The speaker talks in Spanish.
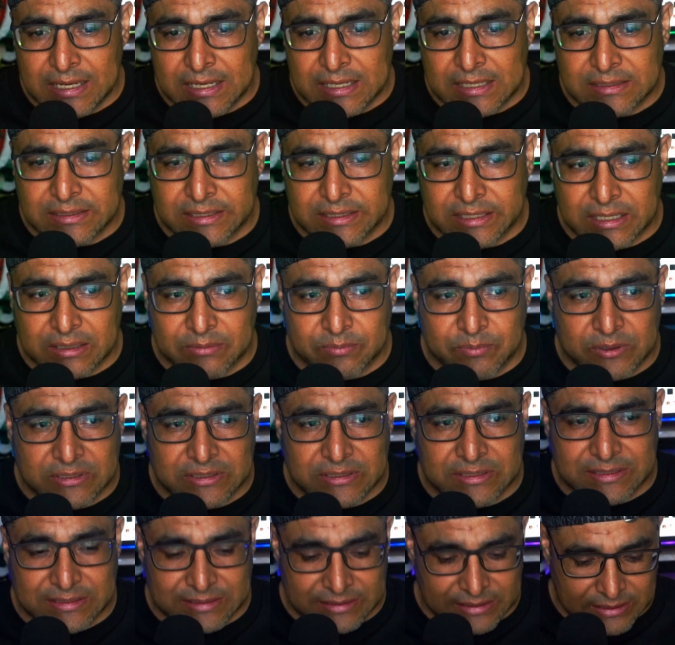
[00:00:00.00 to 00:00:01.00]
Así que pues
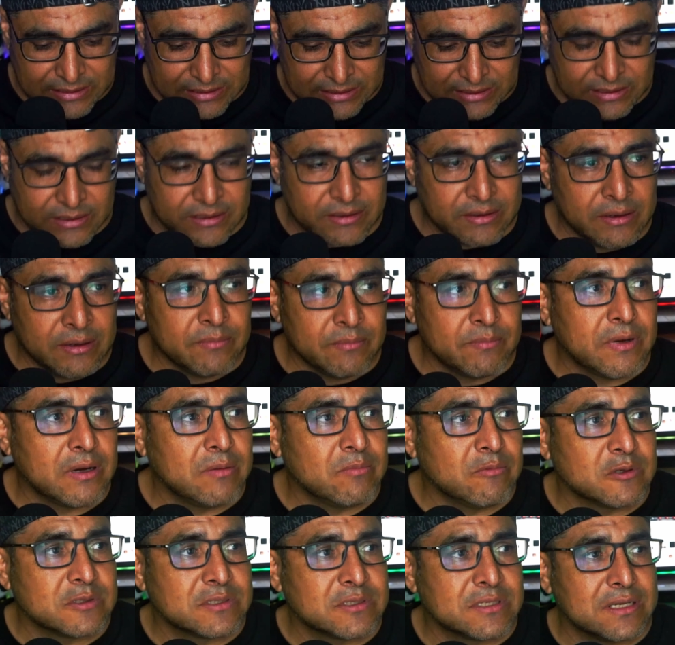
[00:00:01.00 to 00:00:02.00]
este,
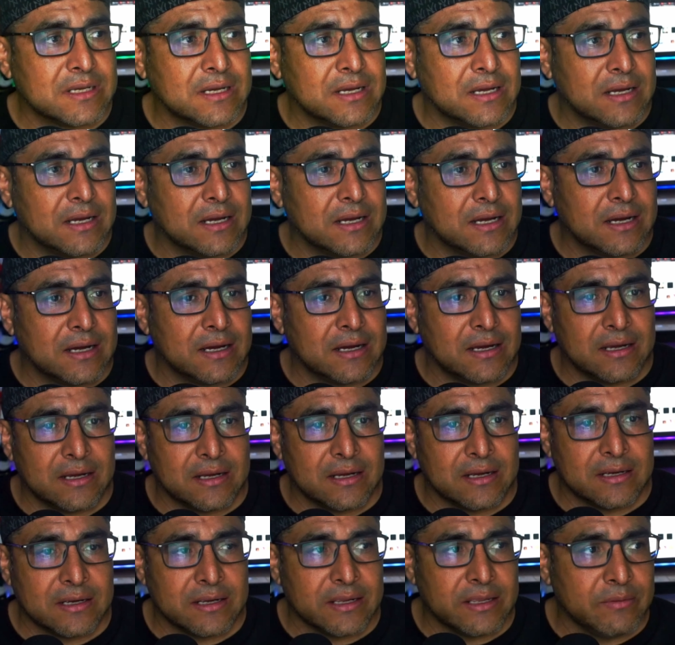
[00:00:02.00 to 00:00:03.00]
vamos a,
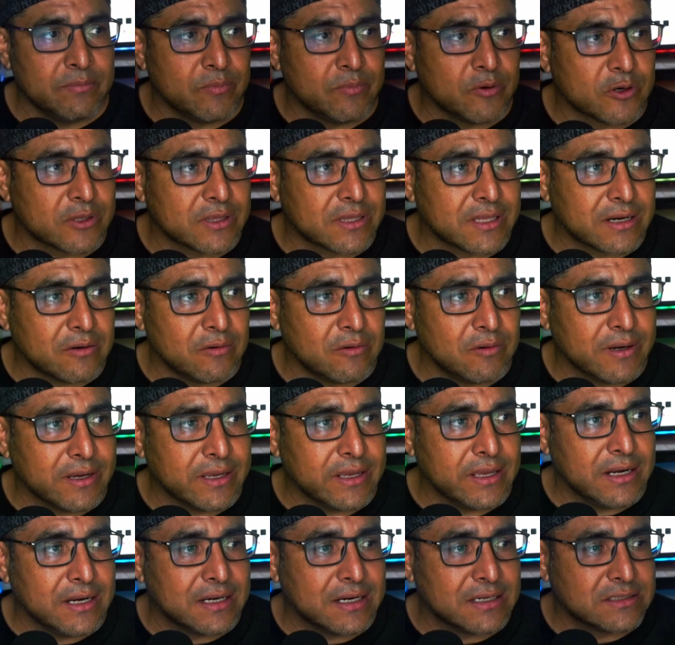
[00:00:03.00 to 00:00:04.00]
importarlo aquí
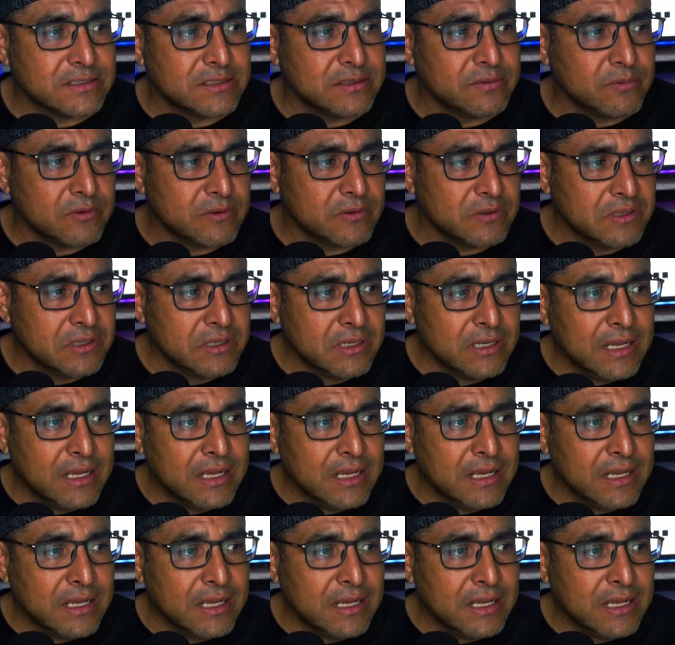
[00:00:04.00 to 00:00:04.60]
al archivo.